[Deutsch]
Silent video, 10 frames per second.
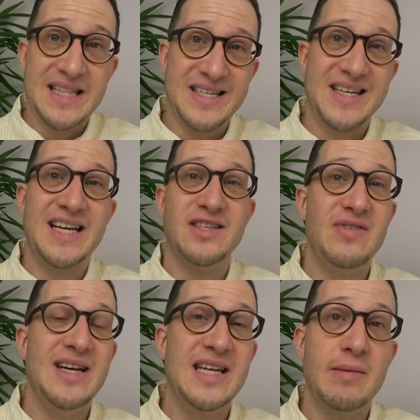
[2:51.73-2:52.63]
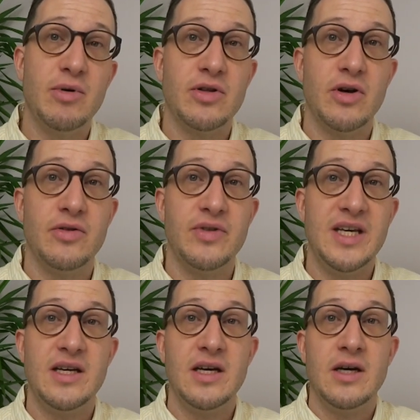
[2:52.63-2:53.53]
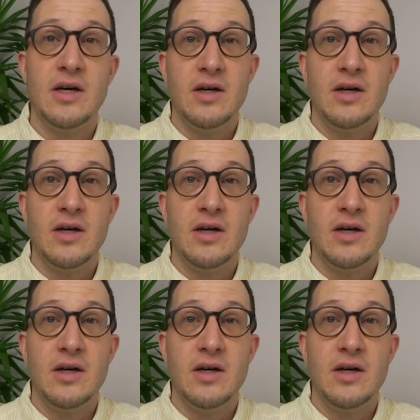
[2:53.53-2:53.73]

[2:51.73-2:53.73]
das heißt, wenn jemand an dich,